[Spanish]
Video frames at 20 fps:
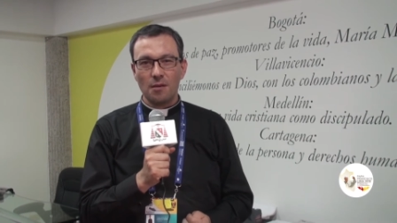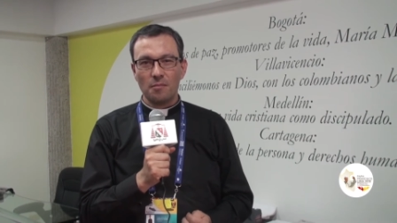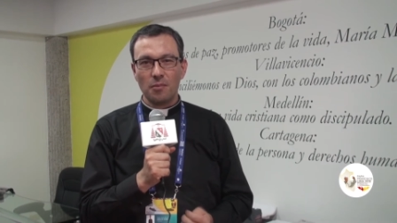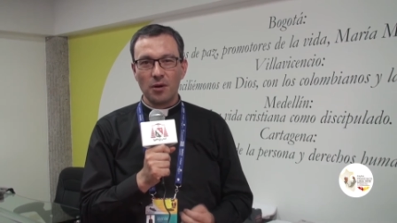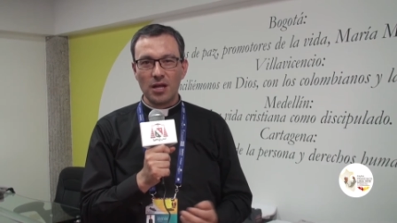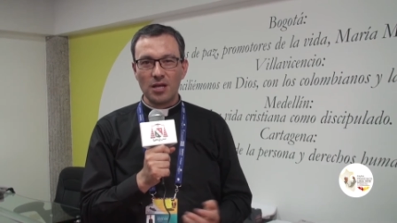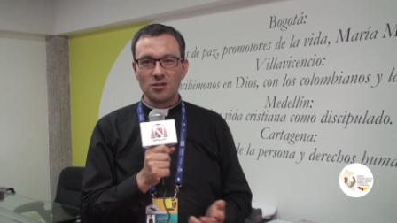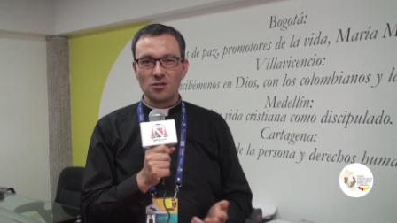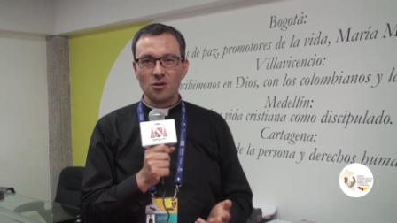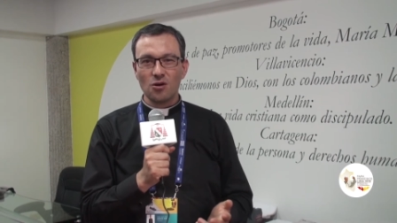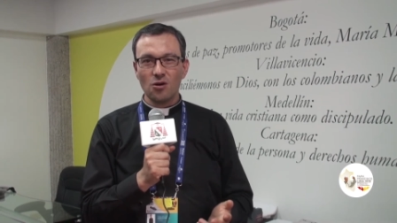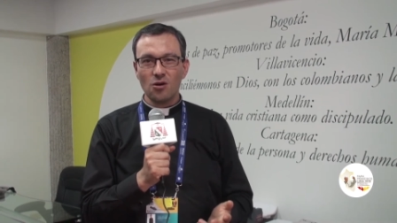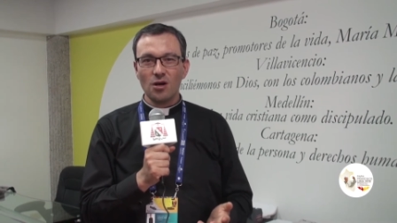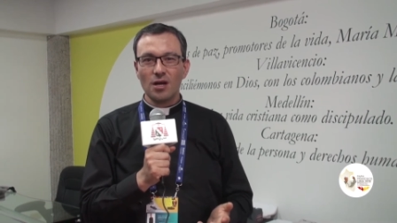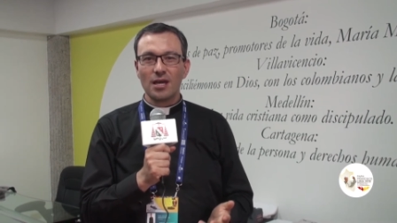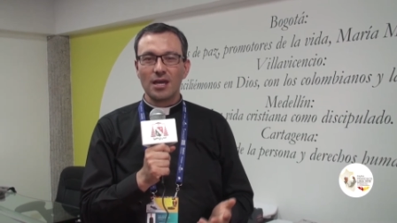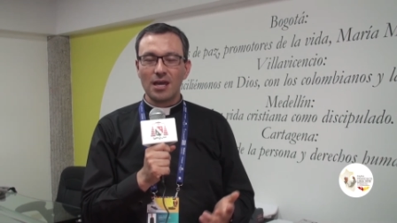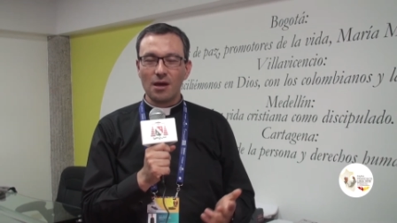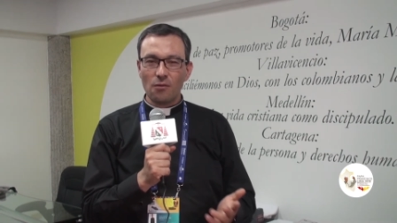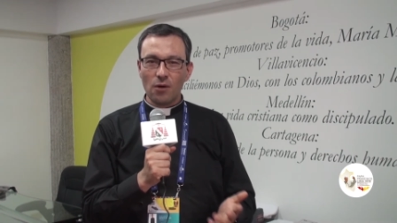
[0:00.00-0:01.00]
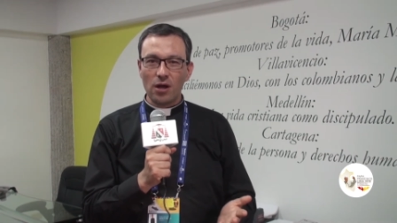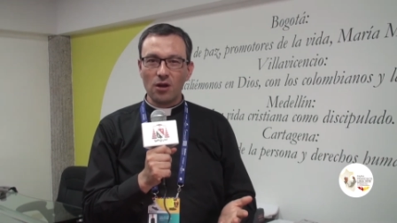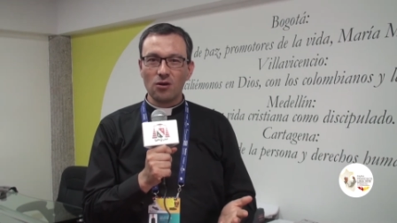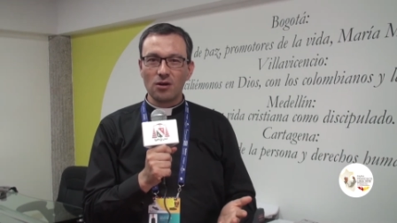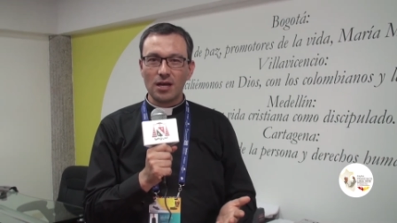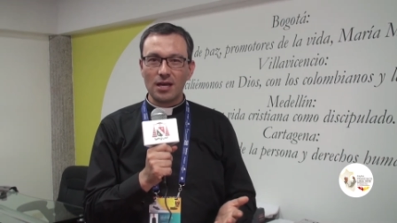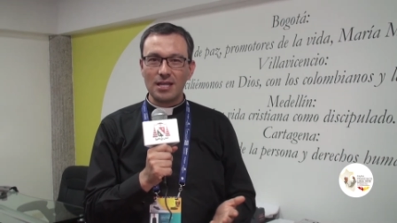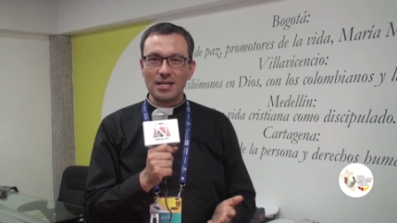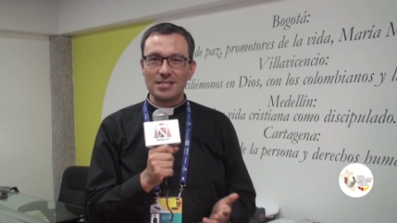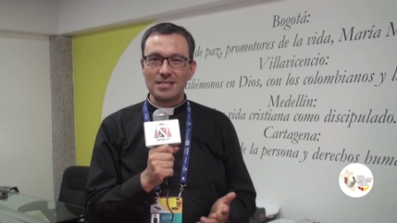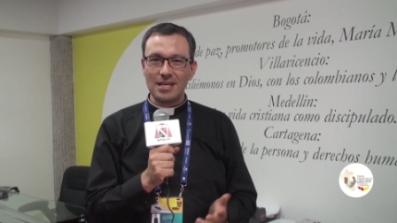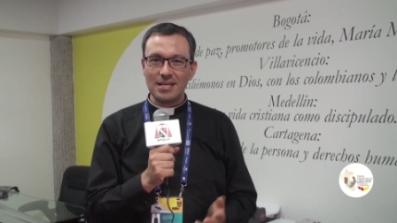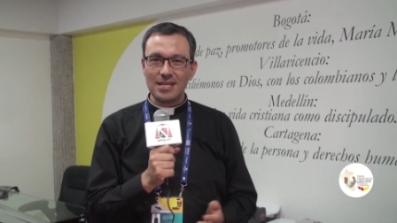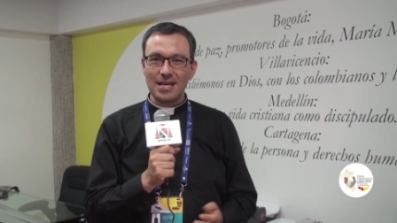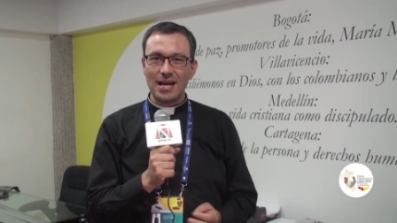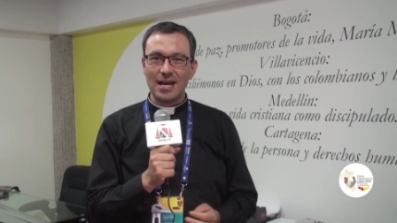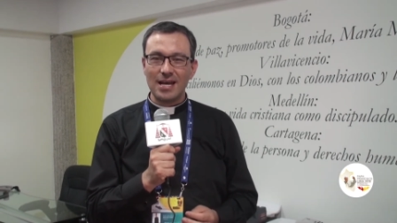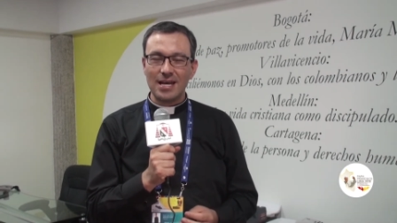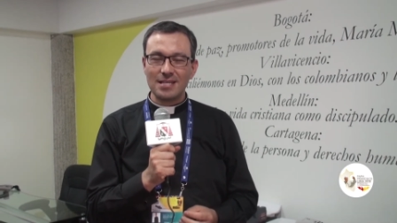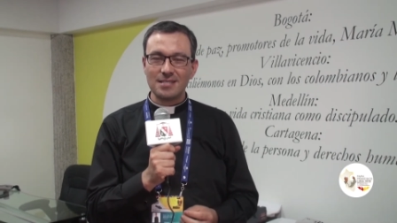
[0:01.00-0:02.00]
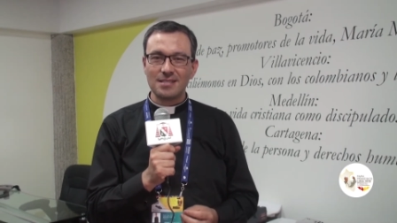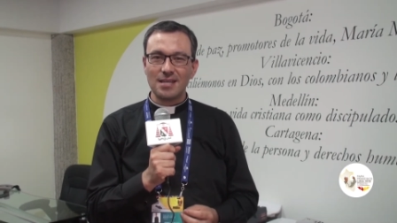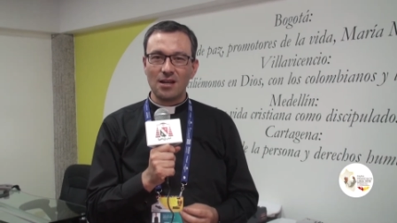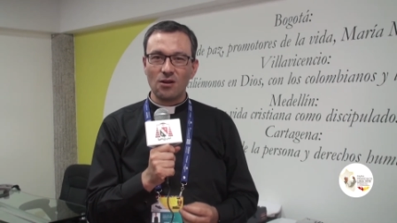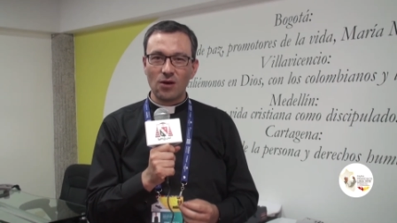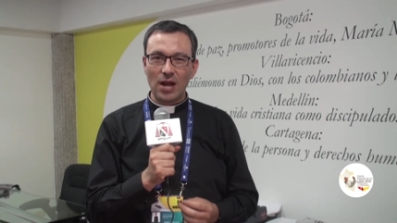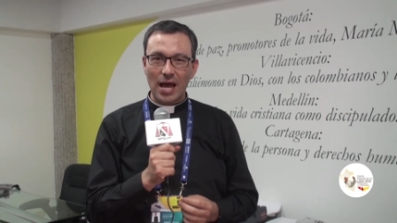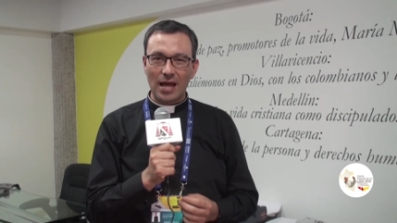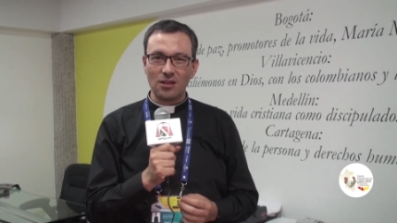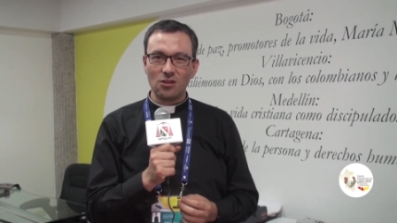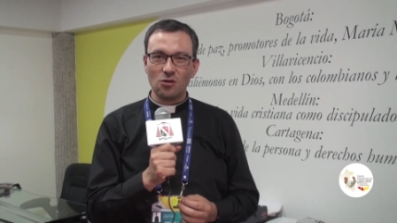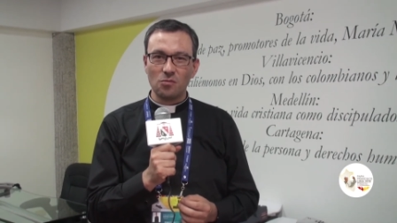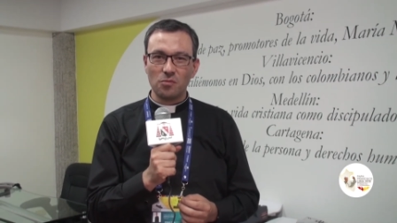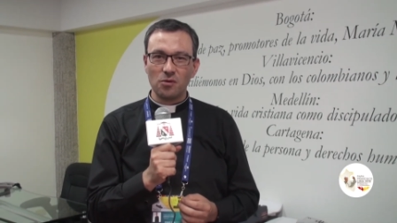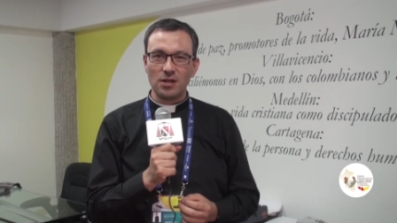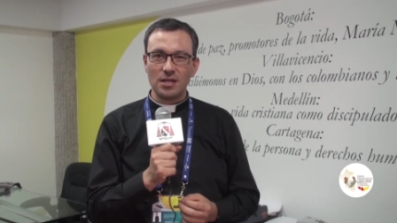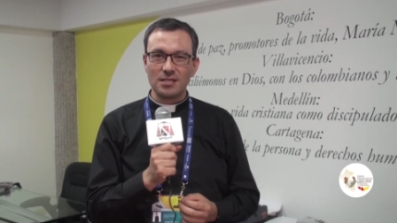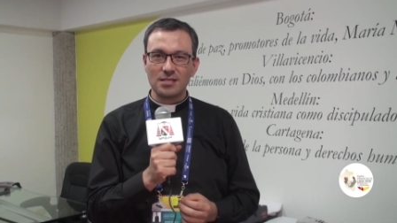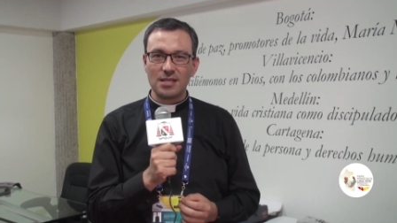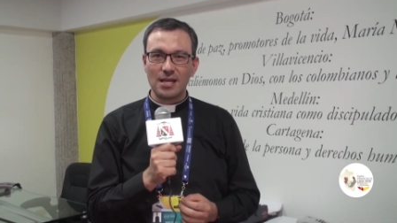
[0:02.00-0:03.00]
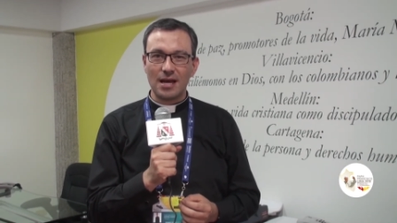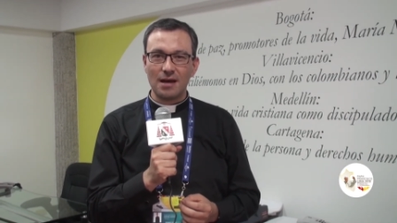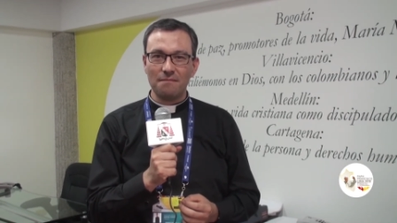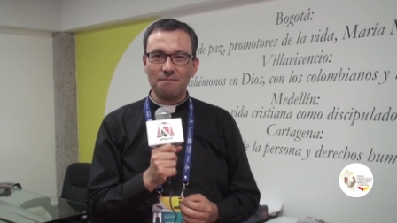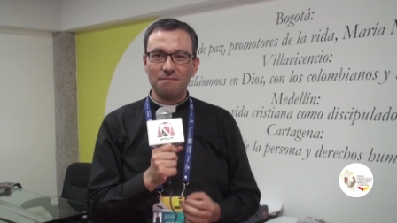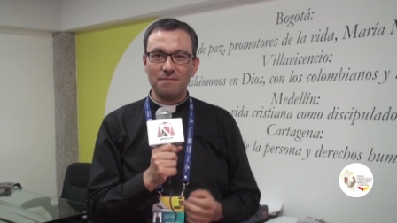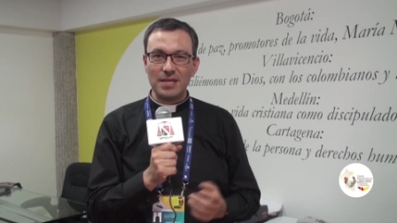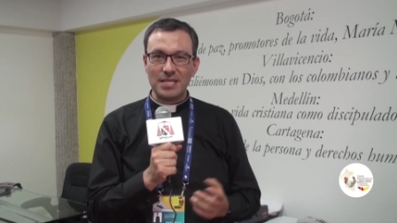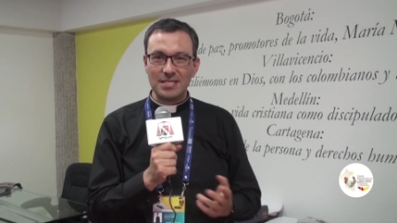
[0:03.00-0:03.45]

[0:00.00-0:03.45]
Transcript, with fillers: Por eso, qué bueno que desde ya estén orando por esta